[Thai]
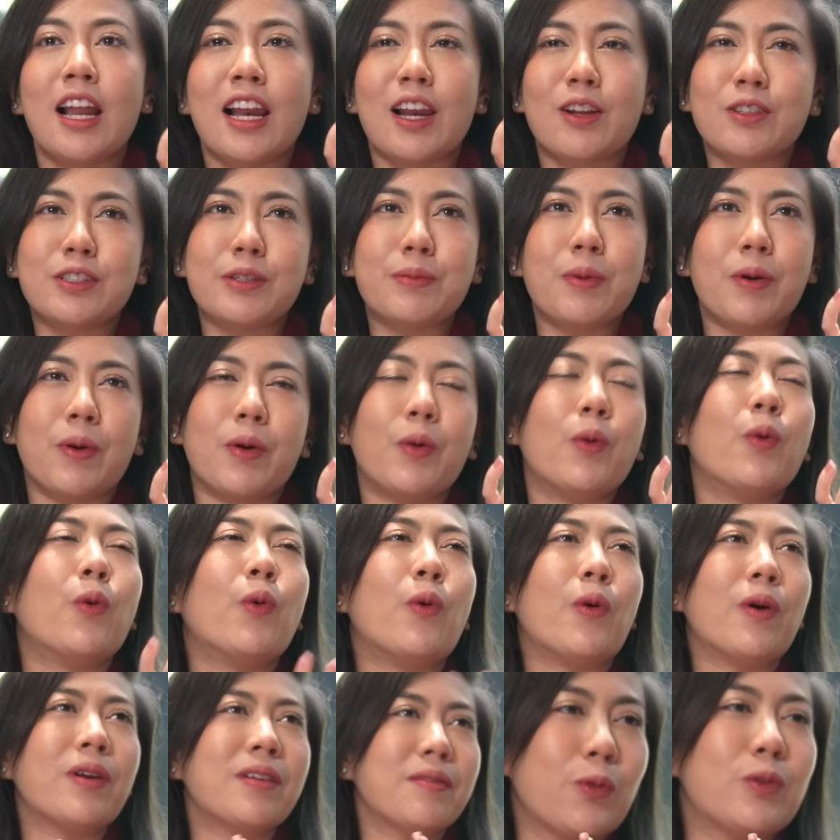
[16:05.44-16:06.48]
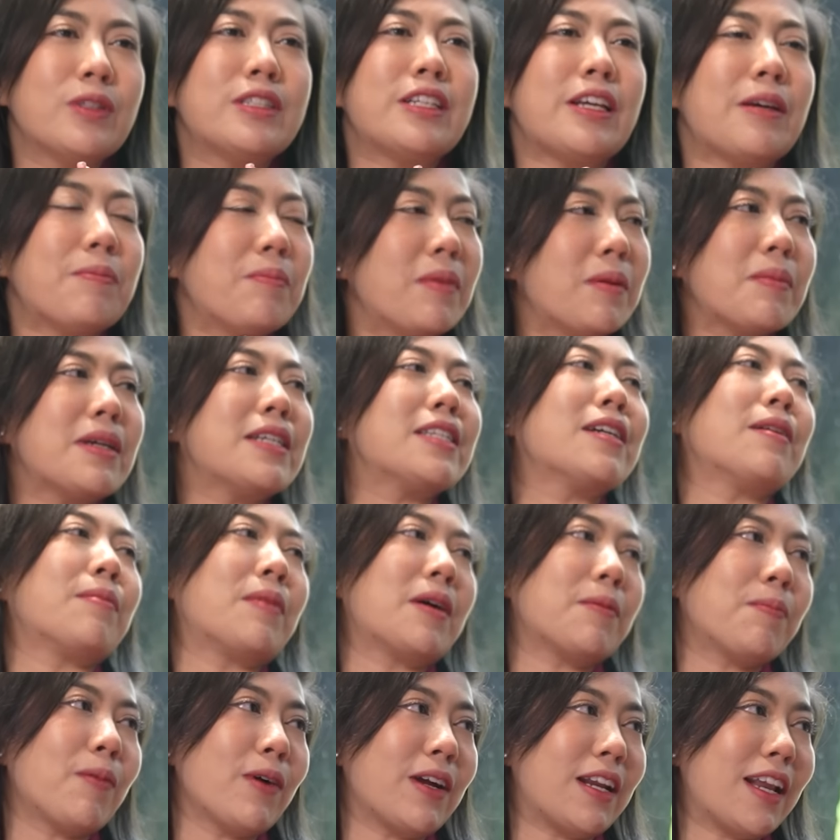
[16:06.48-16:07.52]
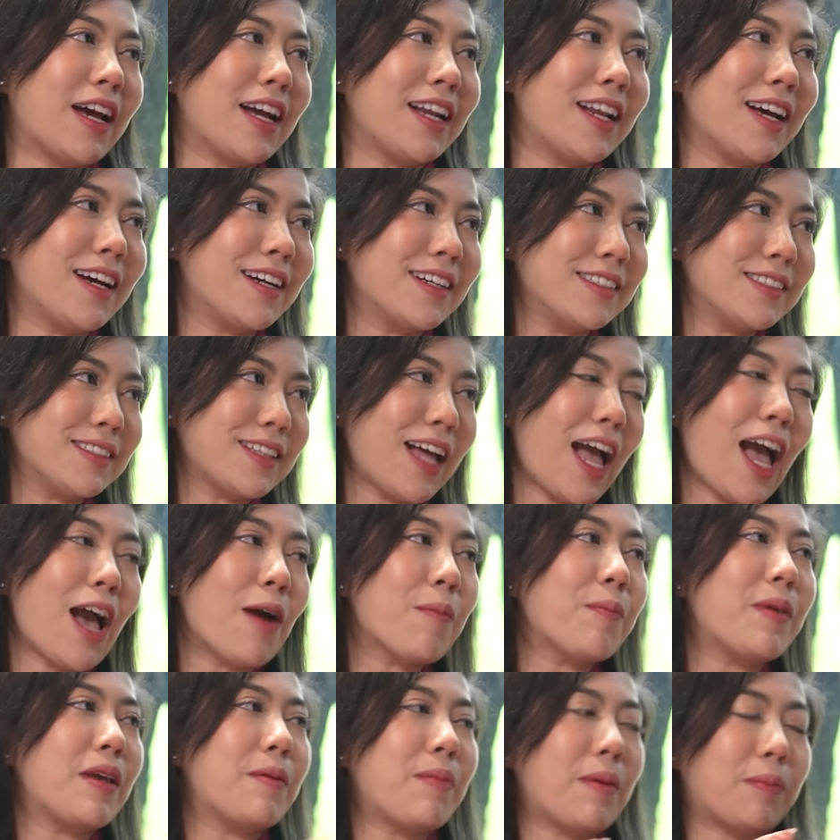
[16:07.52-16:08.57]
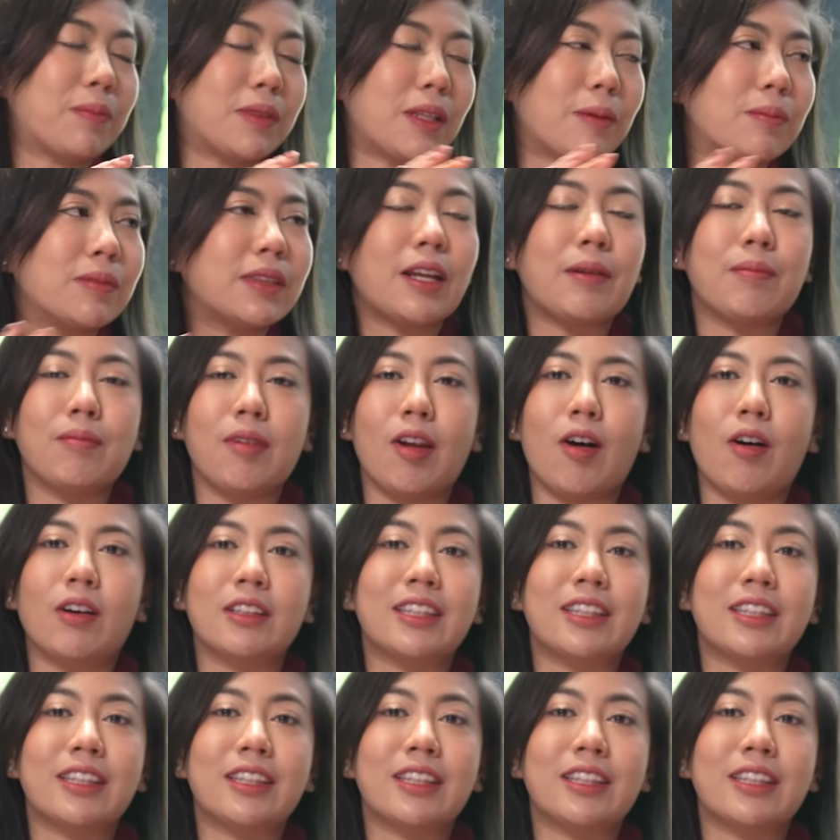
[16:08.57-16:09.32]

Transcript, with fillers: น แล้วจิ๊บบอกว่าโหคุณจิ๊บมันไม่สามารถปล่อยได้ทั้งห้าปีแบบเต็มๆหรอ